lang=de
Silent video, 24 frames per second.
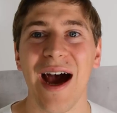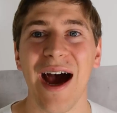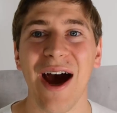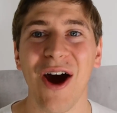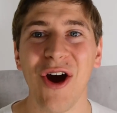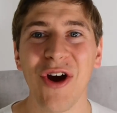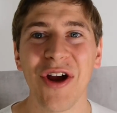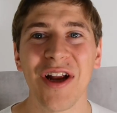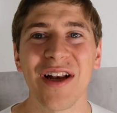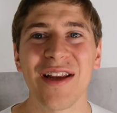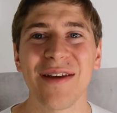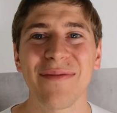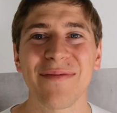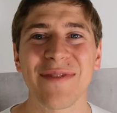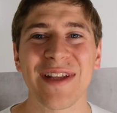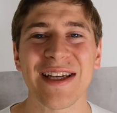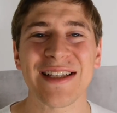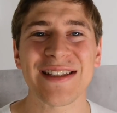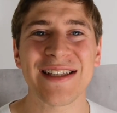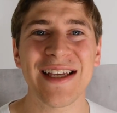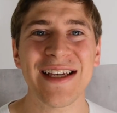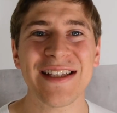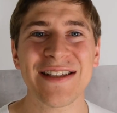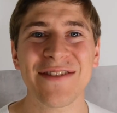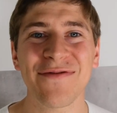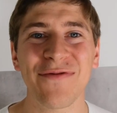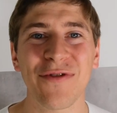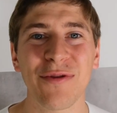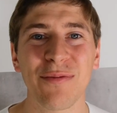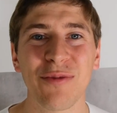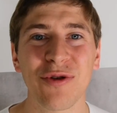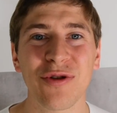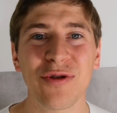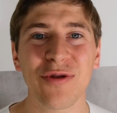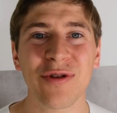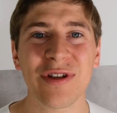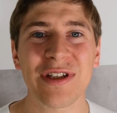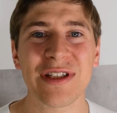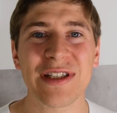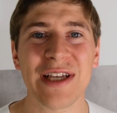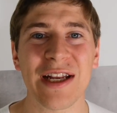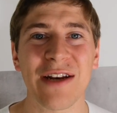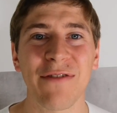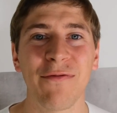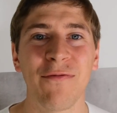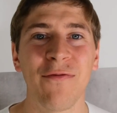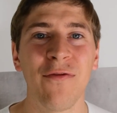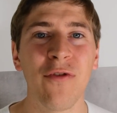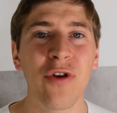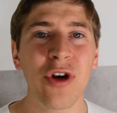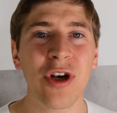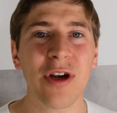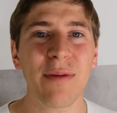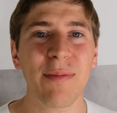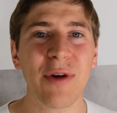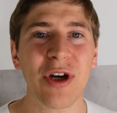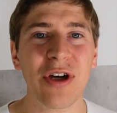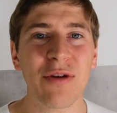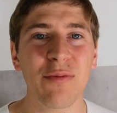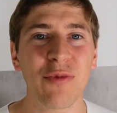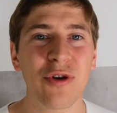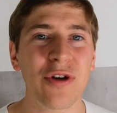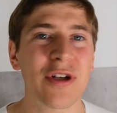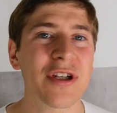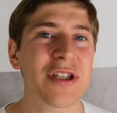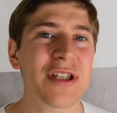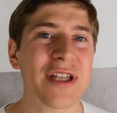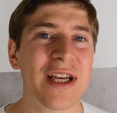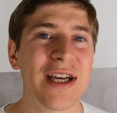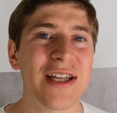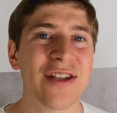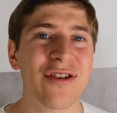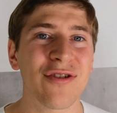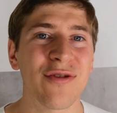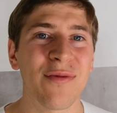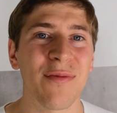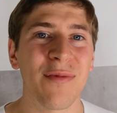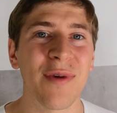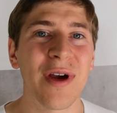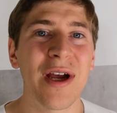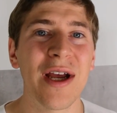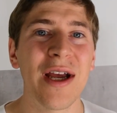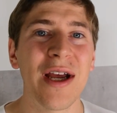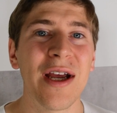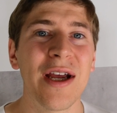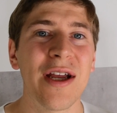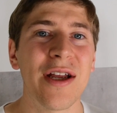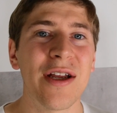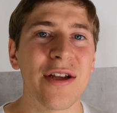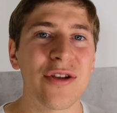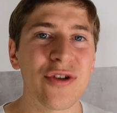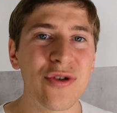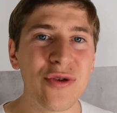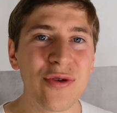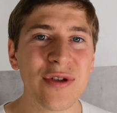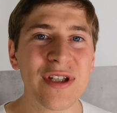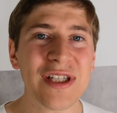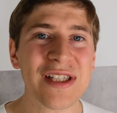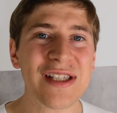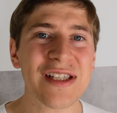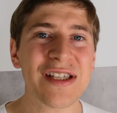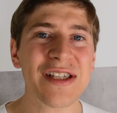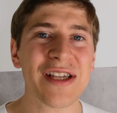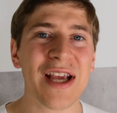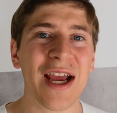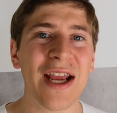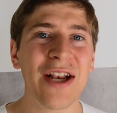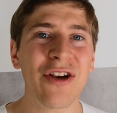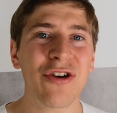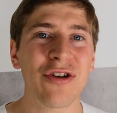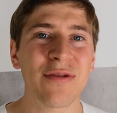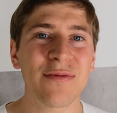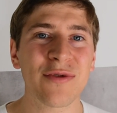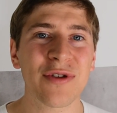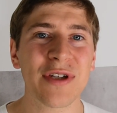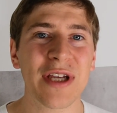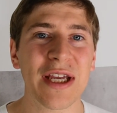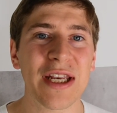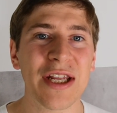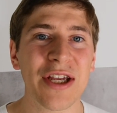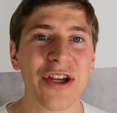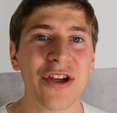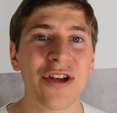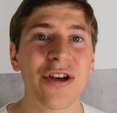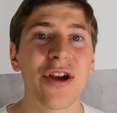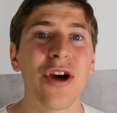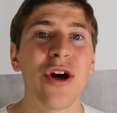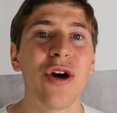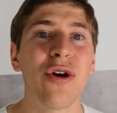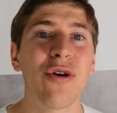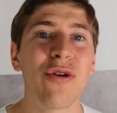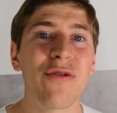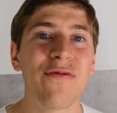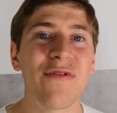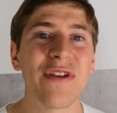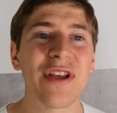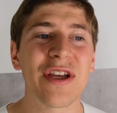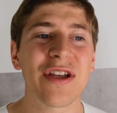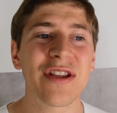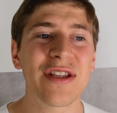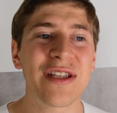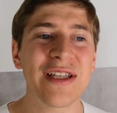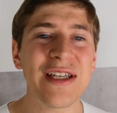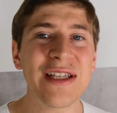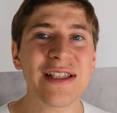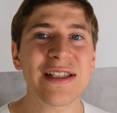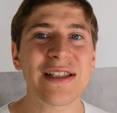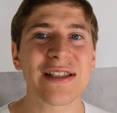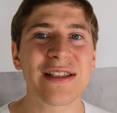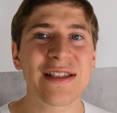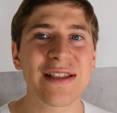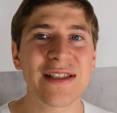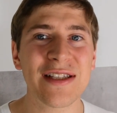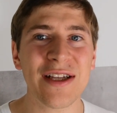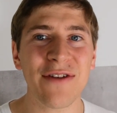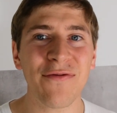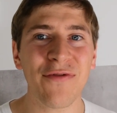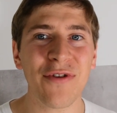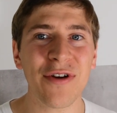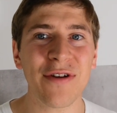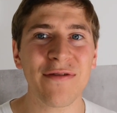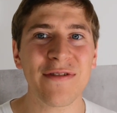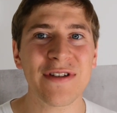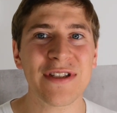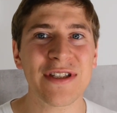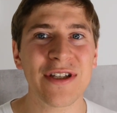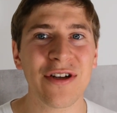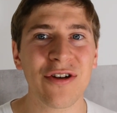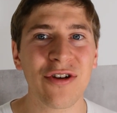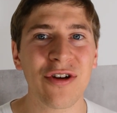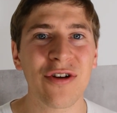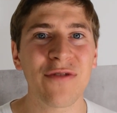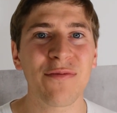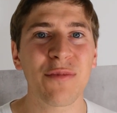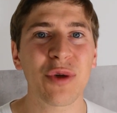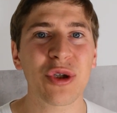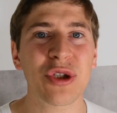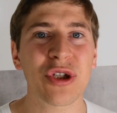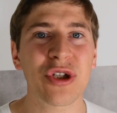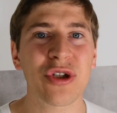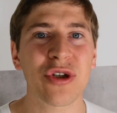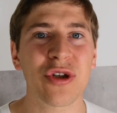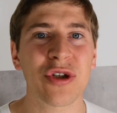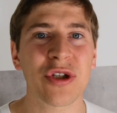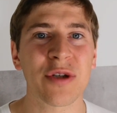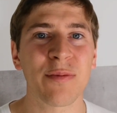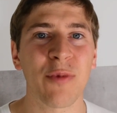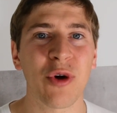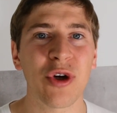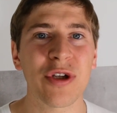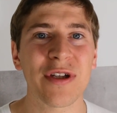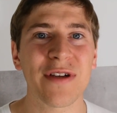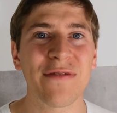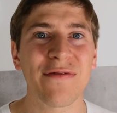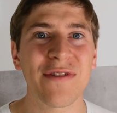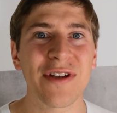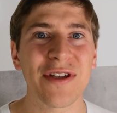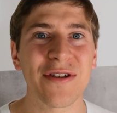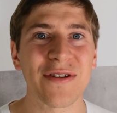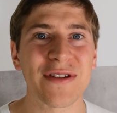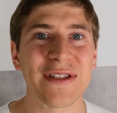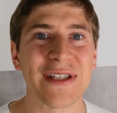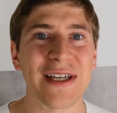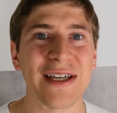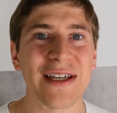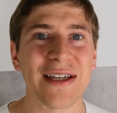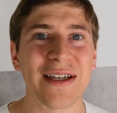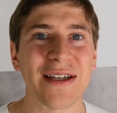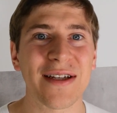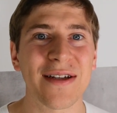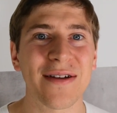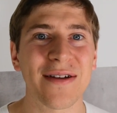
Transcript: Ahoi, ihr Lieben, das Testen von Produkten ist eine wunderbare Möglichkeit, um zusätzliche Einkommen zu generieren und wie ihr dieses sinnvoll investieren könnt, möchte ich euch im heutigen Video zeigen.